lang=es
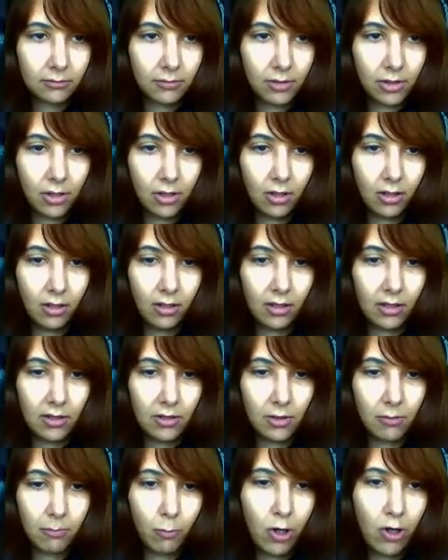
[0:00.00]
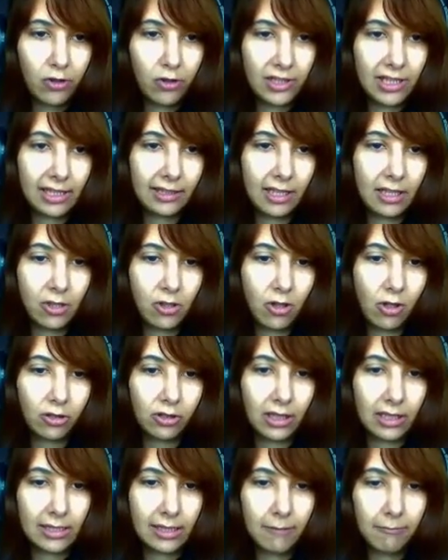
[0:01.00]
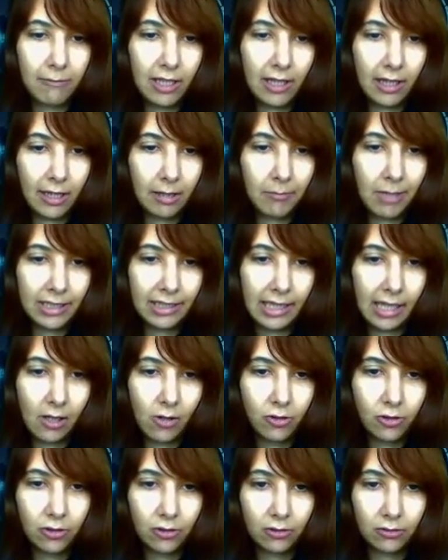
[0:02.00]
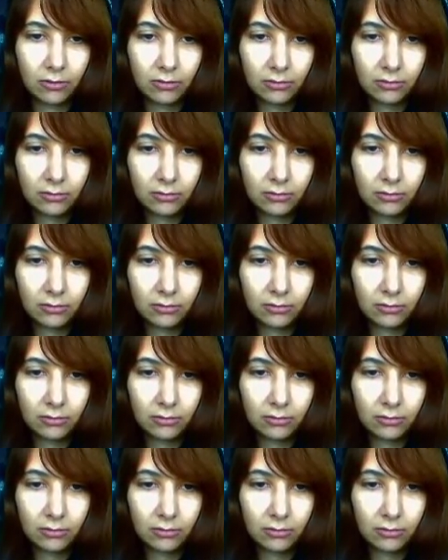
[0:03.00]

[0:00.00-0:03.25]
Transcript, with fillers: Sí, de eso, bueno, este tiene solo 3 de vida, que mate al otro.